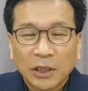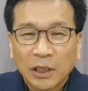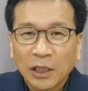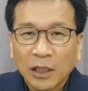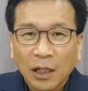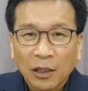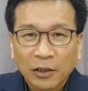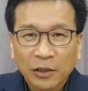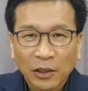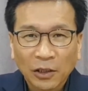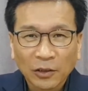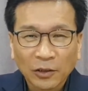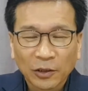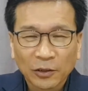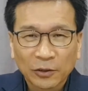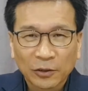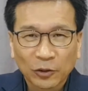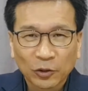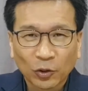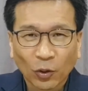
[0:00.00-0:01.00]
키가 큰
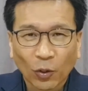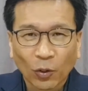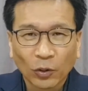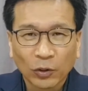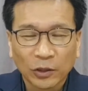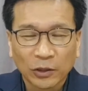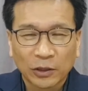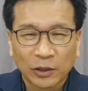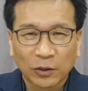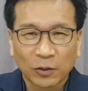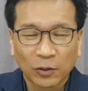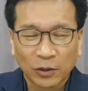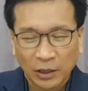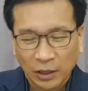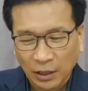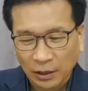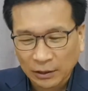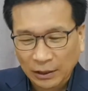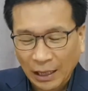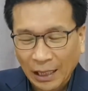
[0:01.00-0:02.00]
것은 좋은 것이고
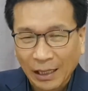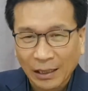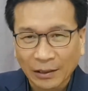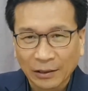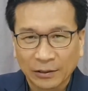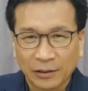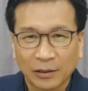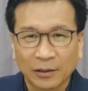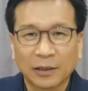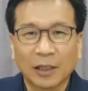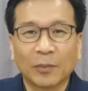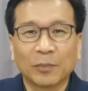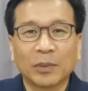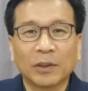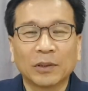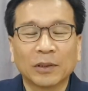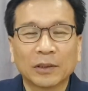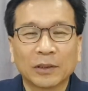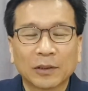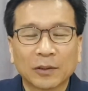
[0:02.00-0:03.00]
키가 작은 것은
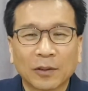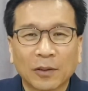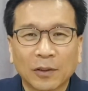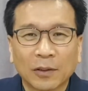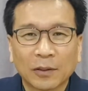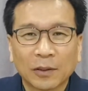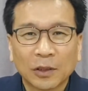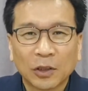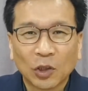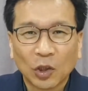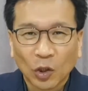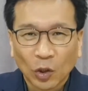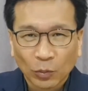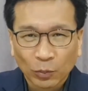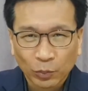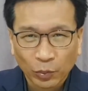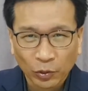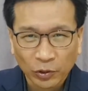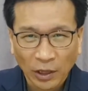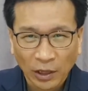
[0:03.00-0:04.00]
나쁜 것이고
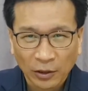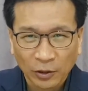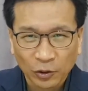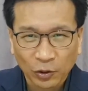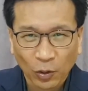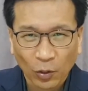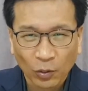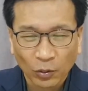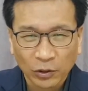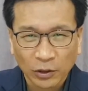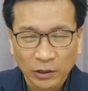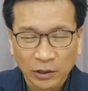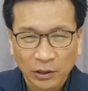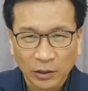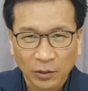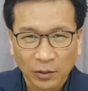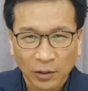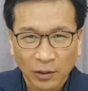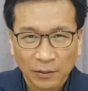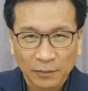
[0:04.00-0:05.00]
부자는 좋은
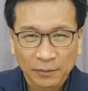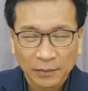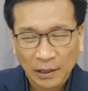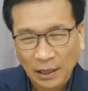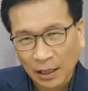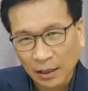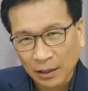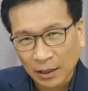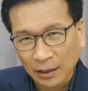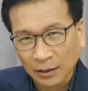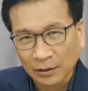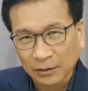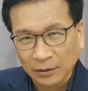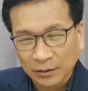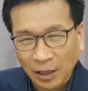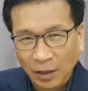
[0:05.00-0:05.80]
것이고 가난한